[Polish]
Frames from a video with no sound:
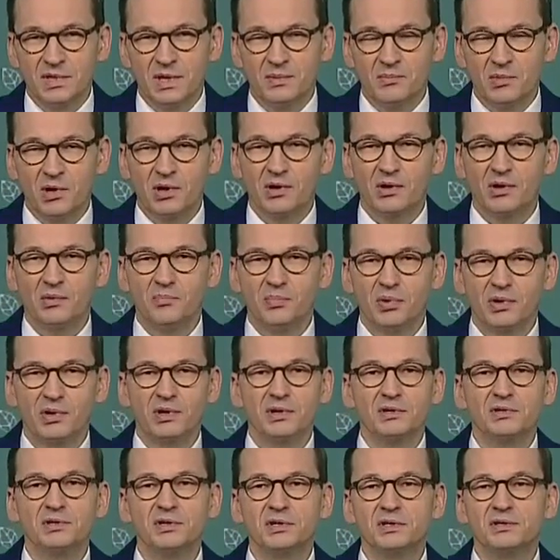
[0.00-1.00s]
nie mogą
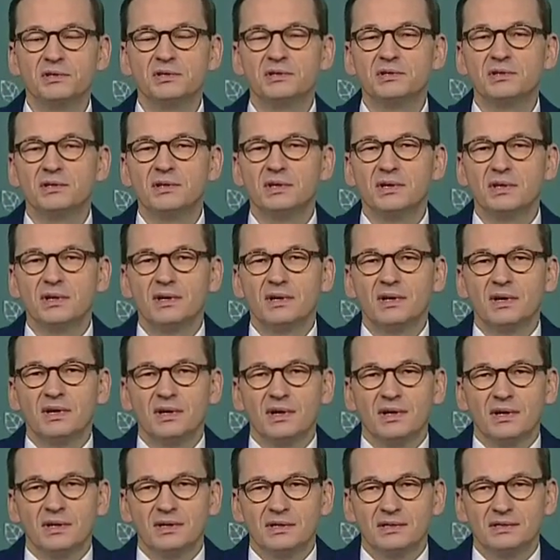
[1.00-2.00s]
ponosić
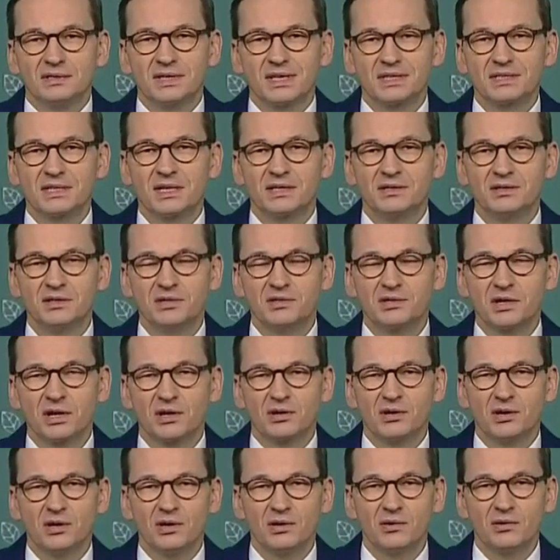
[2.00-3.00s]

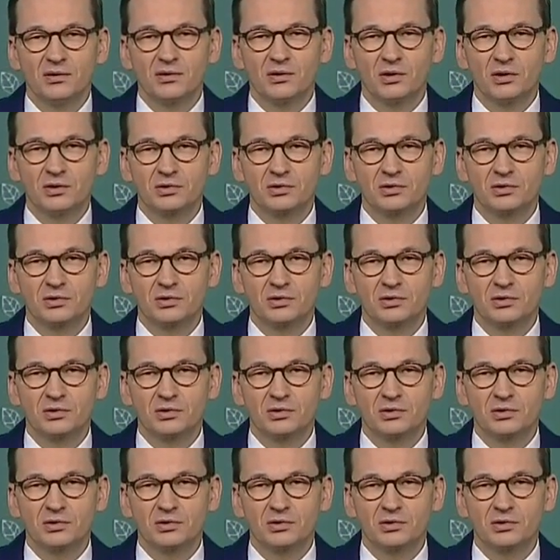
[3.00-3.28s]
zasadniczego